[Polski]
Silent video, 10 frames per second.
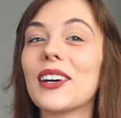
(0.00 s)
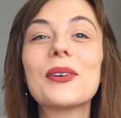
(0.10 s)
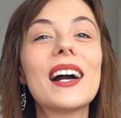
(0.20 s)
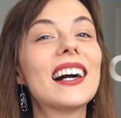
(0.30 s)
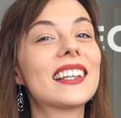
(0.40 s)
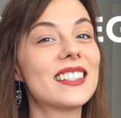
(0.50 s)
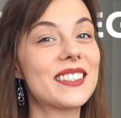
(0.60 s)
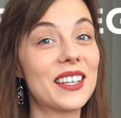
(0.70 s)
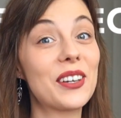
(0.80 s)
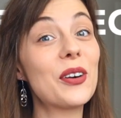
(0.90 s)
Nauka
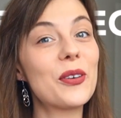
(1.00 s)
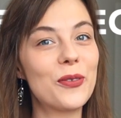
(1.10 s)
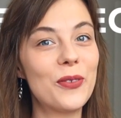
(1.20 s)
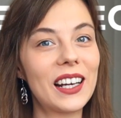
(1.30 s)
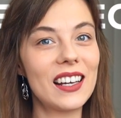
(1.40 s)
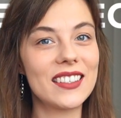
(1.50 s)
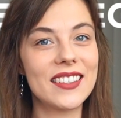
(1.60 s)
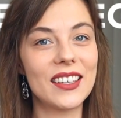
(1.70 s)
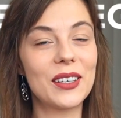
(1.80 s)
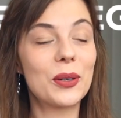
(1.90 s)
angielskiego w
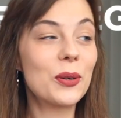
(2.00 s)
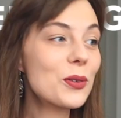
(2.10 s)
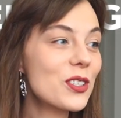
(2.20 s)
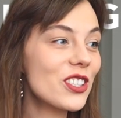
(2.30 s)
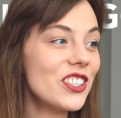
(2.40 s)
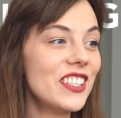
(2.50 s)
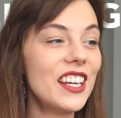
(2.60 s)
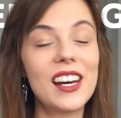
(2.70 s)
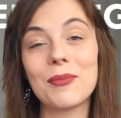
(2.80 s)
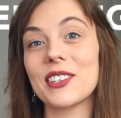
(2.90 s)
wakacje. Uczyć się,
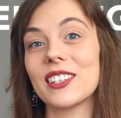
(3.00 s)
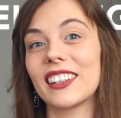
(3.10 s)
a może